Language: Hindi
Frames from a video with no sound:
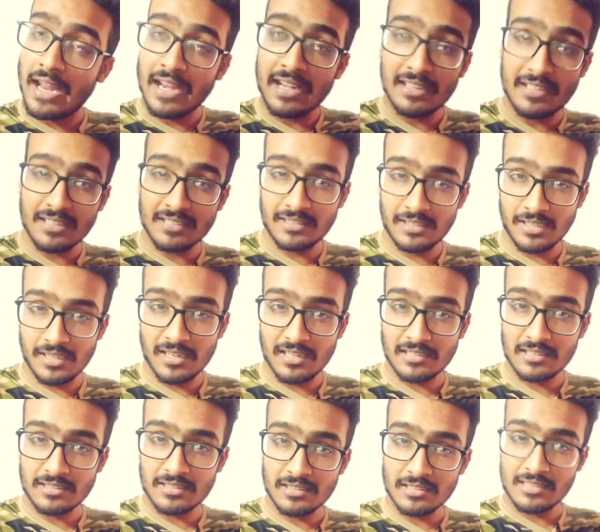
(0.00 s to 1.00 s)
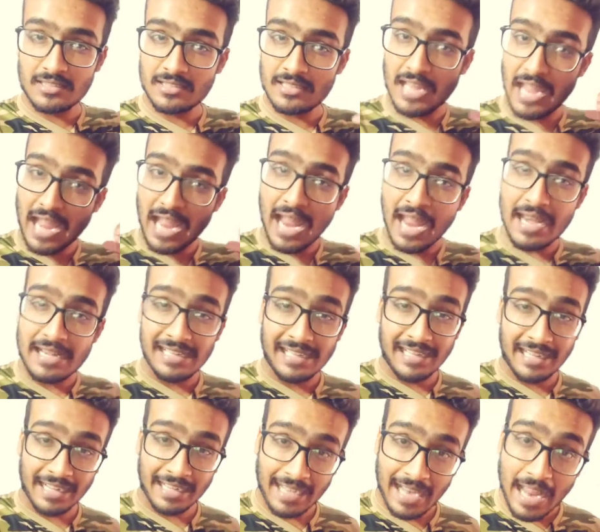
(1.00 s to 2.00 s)
hit the थिएटर्स एंड
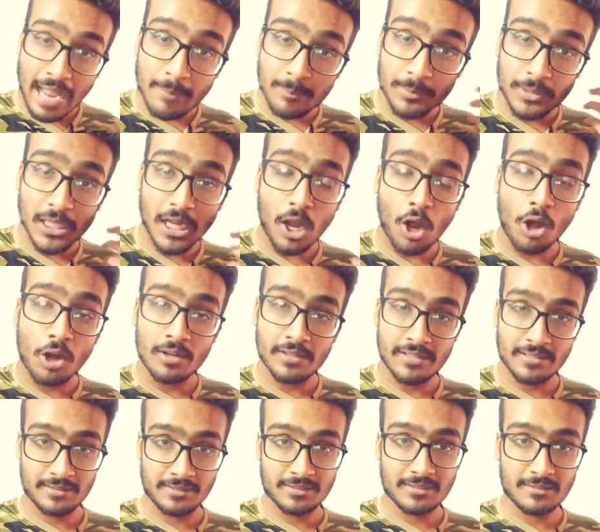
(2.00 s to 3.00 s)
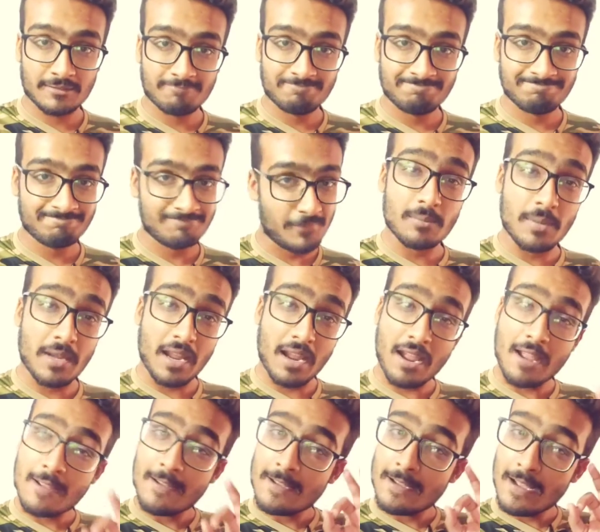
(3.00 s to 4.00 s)
ग्रैब द ऑडियंस
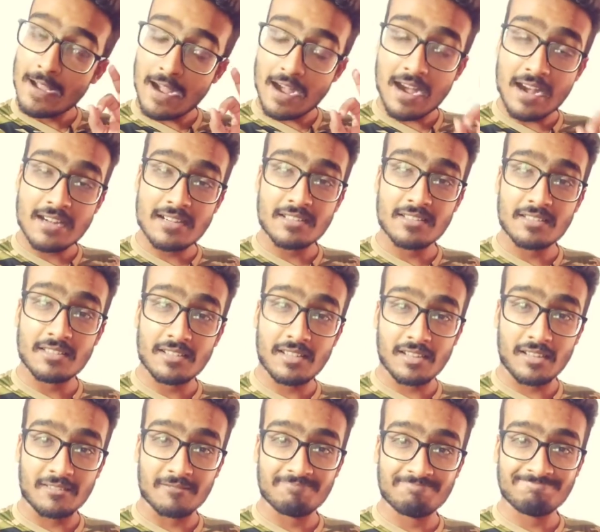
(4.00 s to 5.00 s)
पे आज से